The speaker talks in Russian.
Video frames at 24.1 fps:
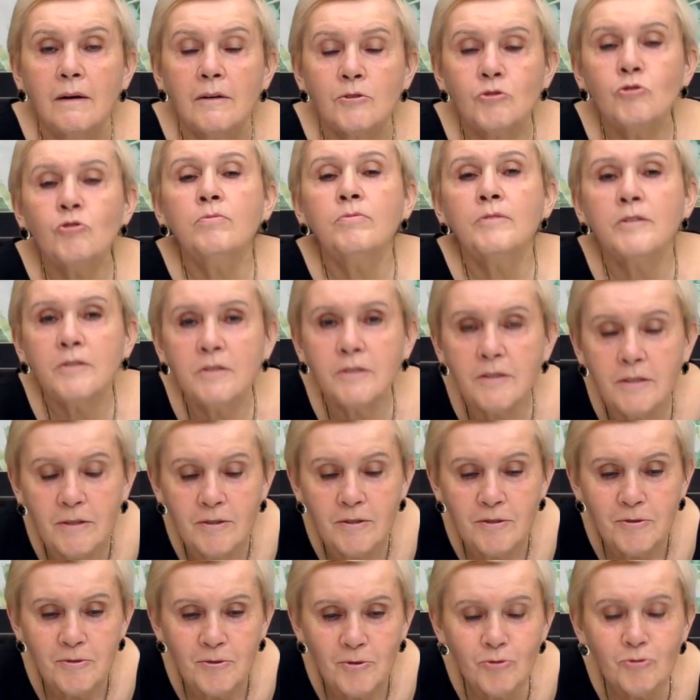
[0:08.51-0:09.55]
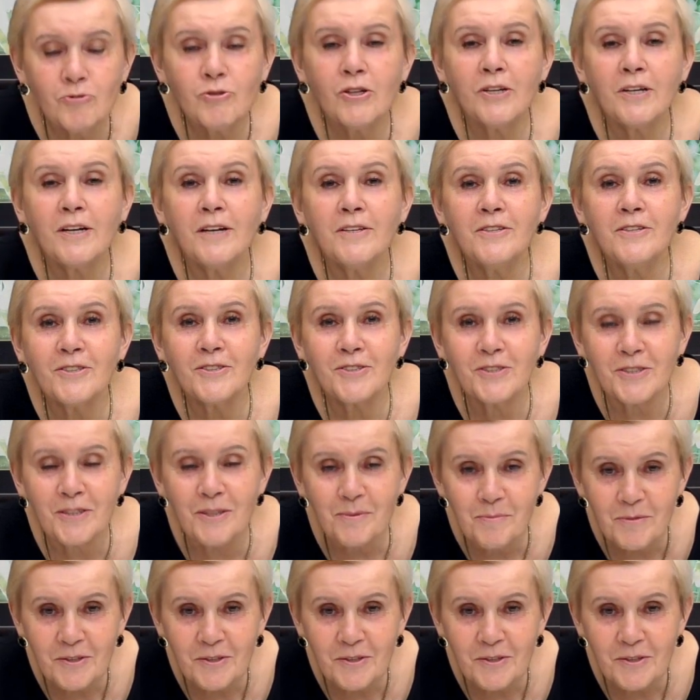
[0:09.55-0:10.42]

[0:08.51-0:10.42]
Добрый день. Ну, наконец-то